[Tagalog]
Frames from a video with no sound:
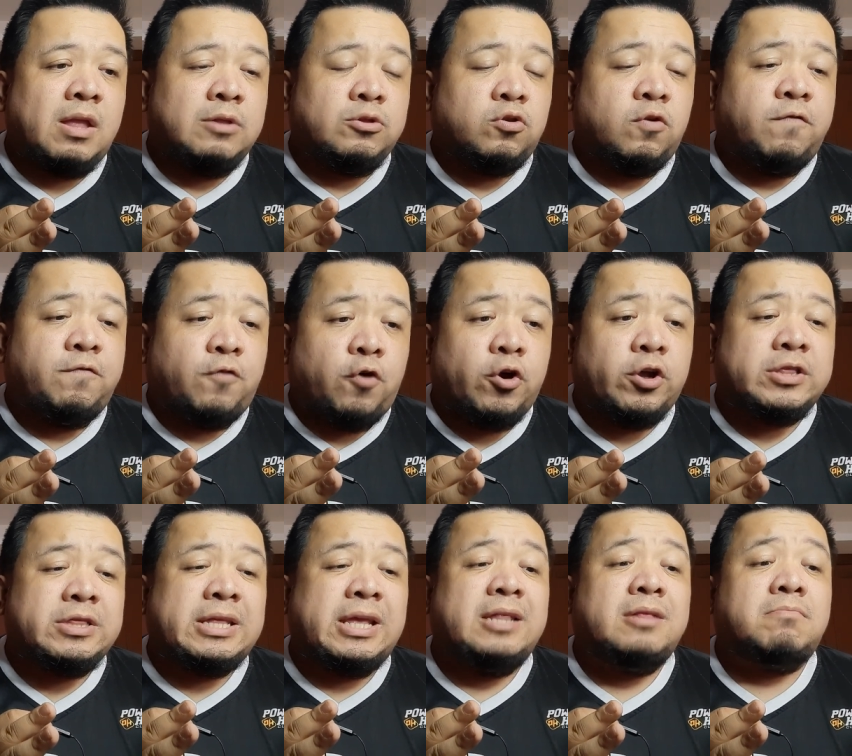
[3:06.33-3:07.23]
to
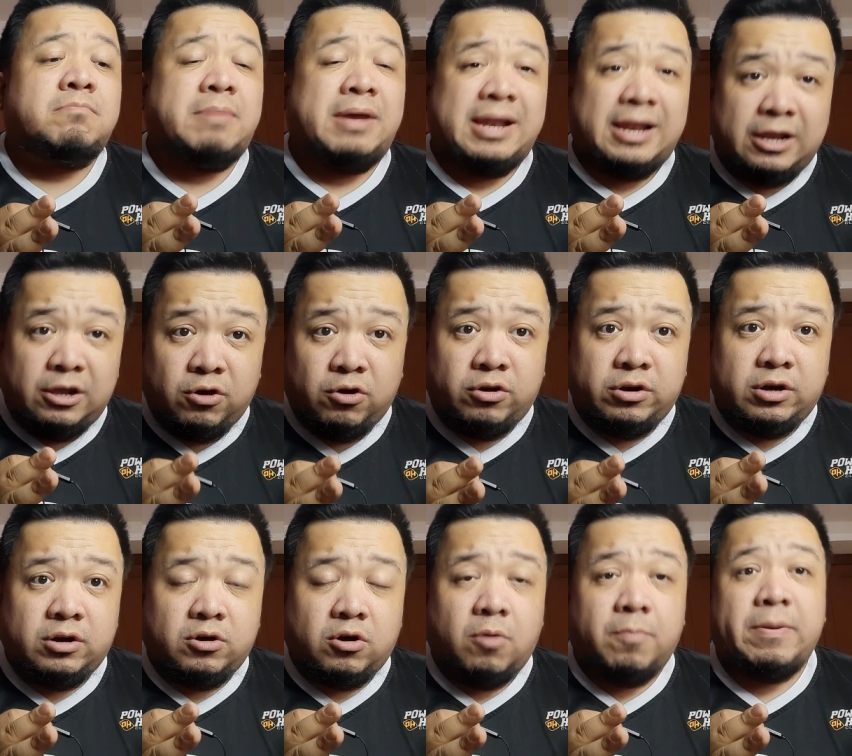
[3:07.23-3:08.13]
14 billion.
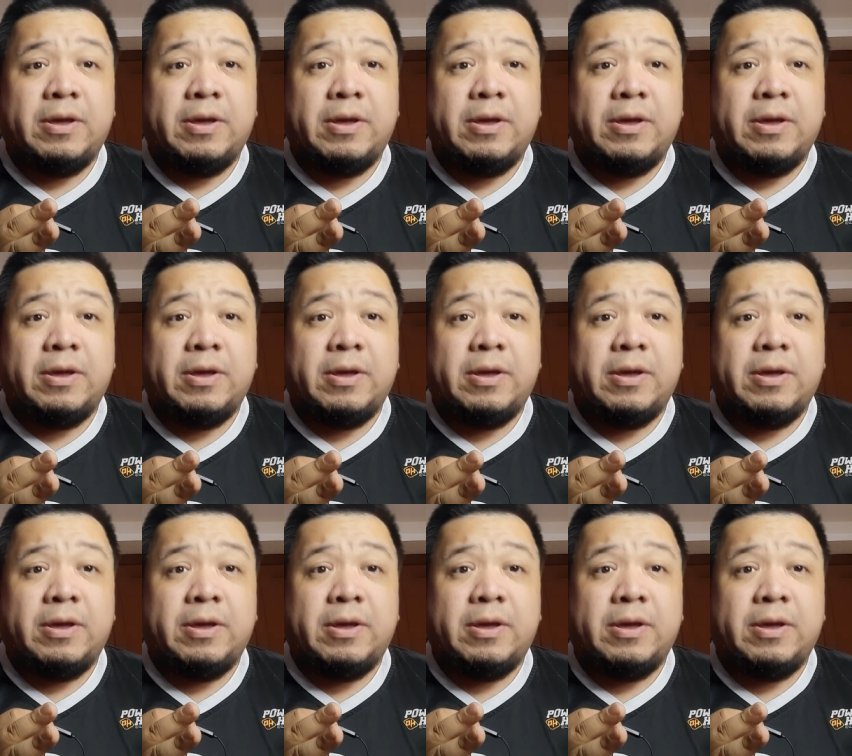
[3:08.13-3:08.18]
No?